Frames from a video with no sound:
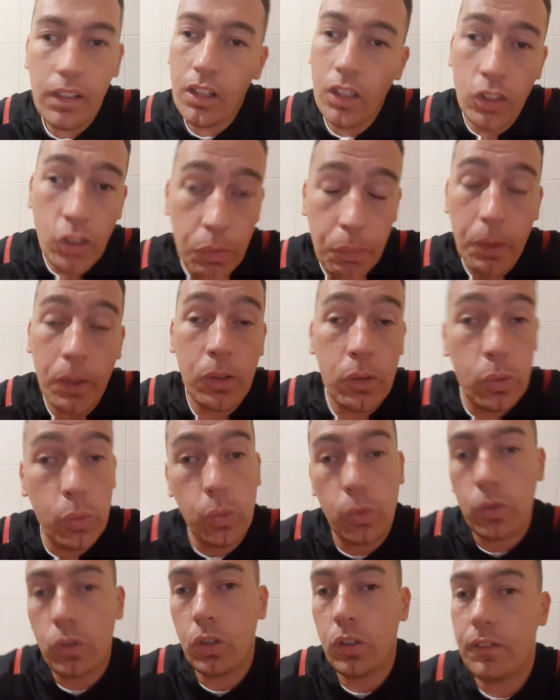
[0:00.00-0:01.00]

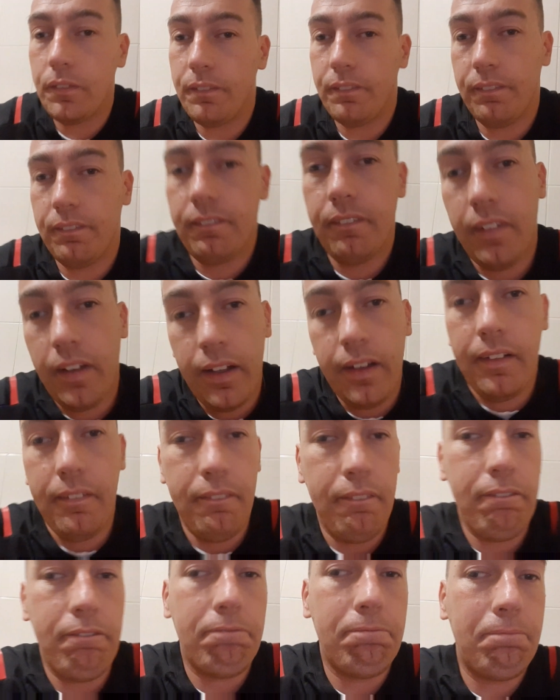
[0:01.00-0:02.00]
soprattutto
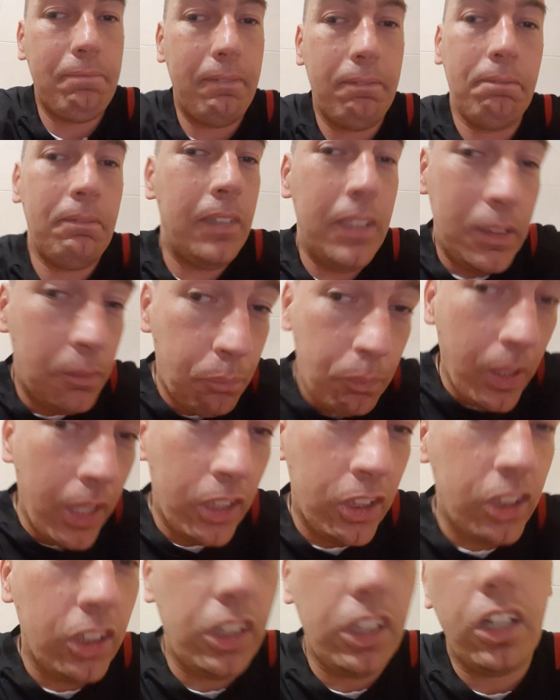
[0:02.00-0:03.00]
mi
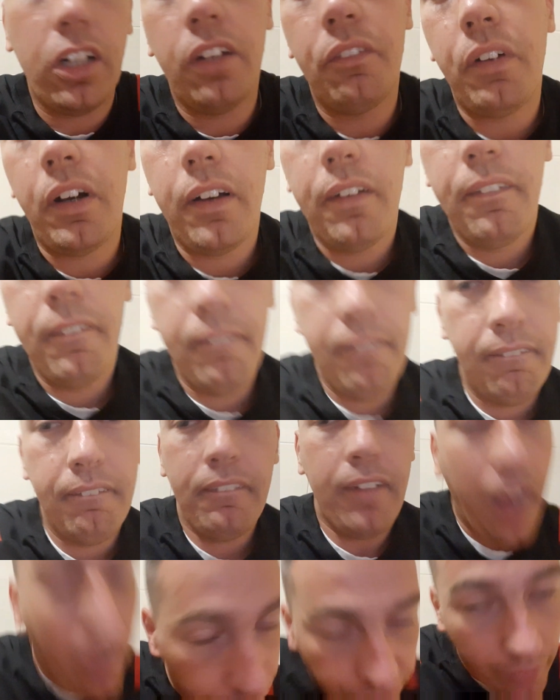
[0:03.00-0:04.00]
dispiace dirlo, ma
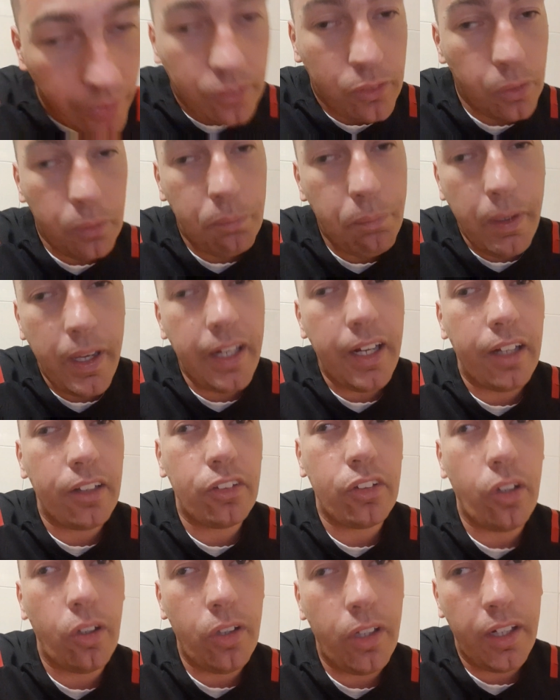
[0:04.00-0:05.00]
ha fatto bene a
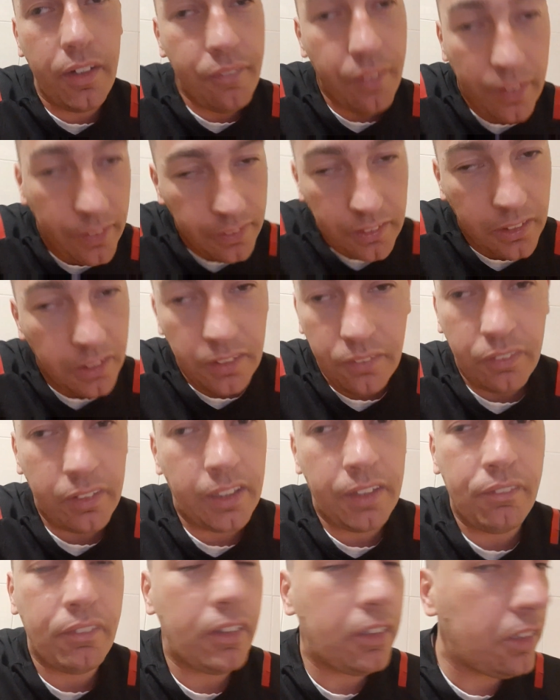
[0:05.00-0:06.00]
togliere Maldini
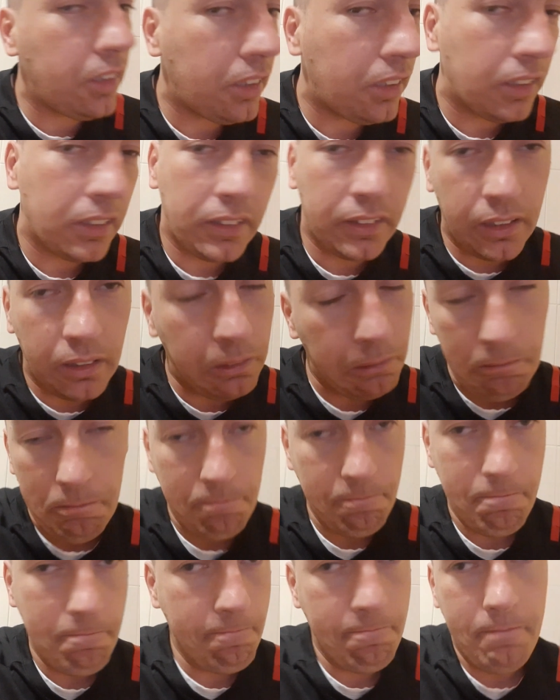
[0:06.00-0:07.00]
perché Maldini è stato
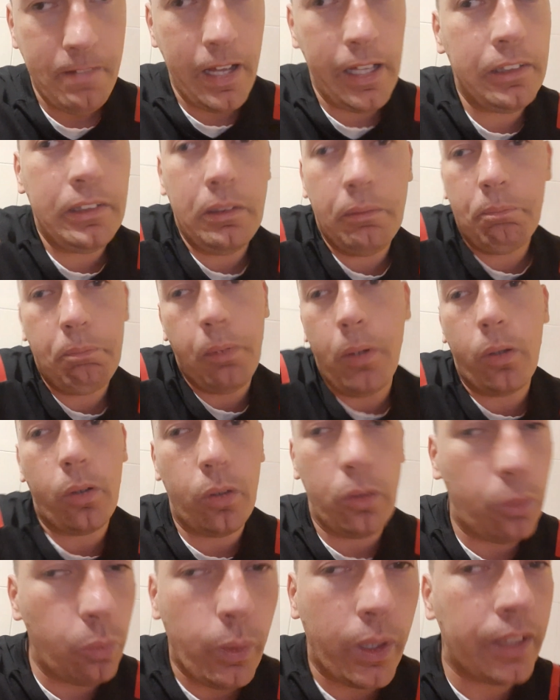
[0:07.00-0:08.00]
a dir poco
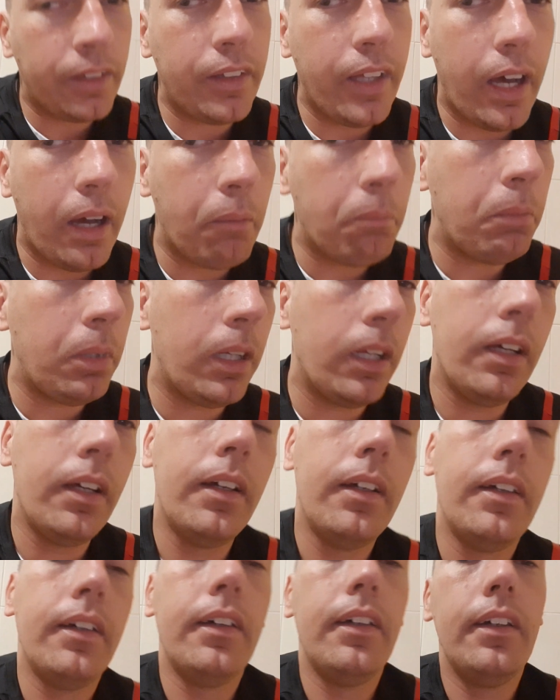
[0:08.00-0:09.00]
un guardabile
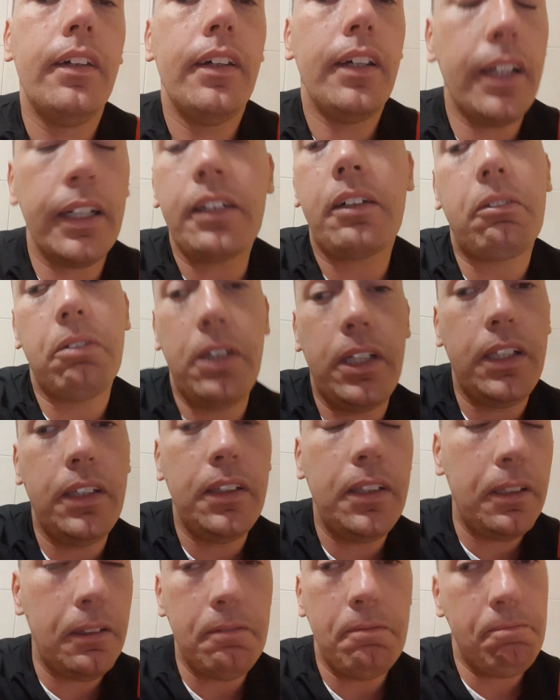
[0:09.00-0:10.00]
e
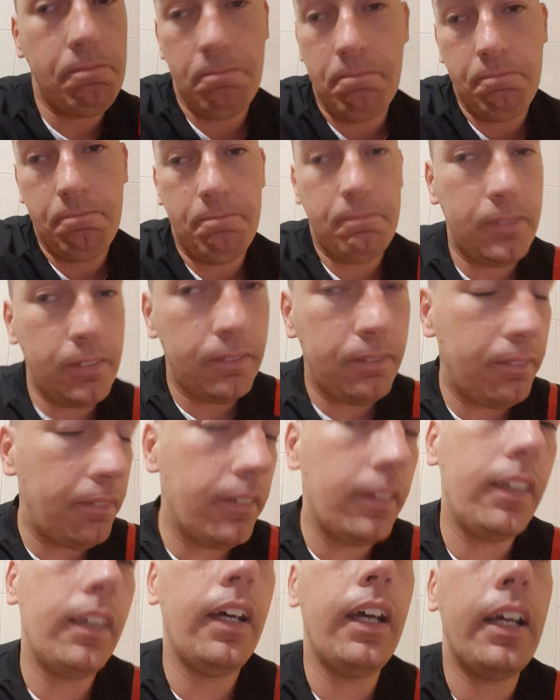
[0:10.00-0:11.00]
quindi
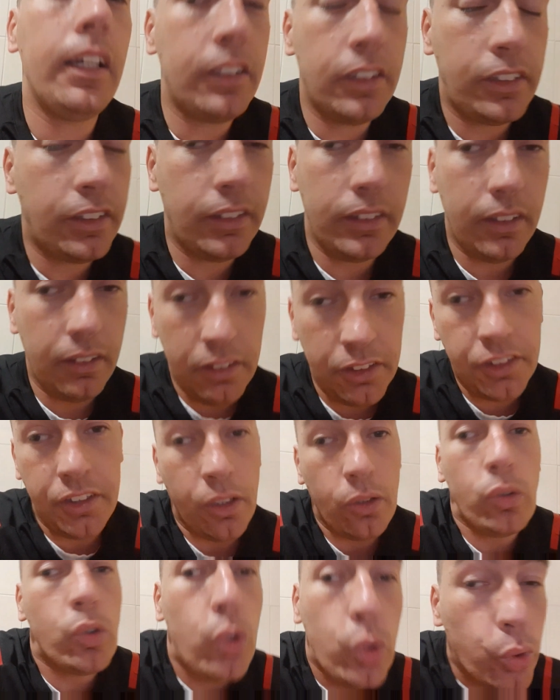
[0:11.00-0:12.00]
è
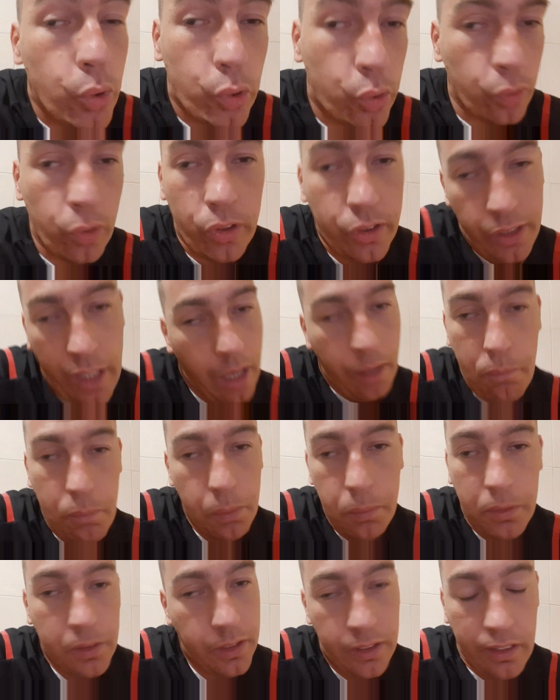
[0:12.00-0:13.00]
stato giusto il
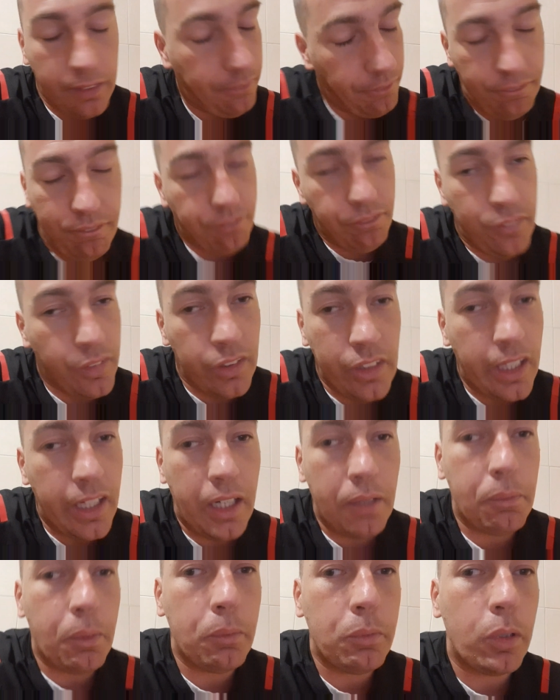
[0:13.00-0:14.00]
cambio perché non
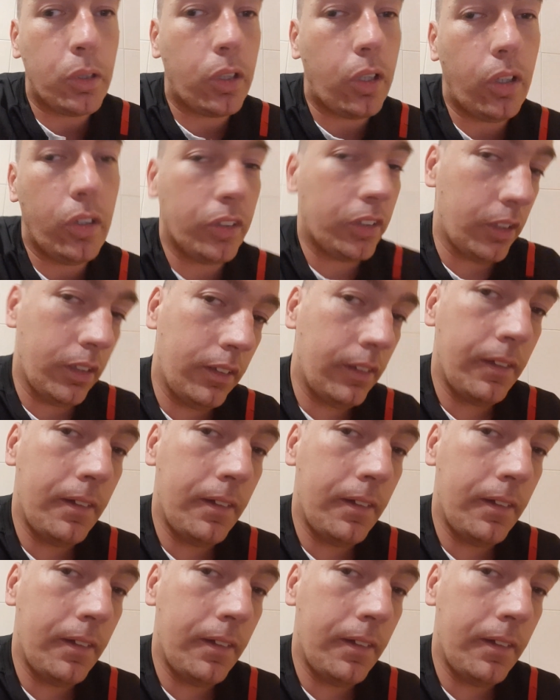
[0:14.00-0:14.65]
era proprio cosa.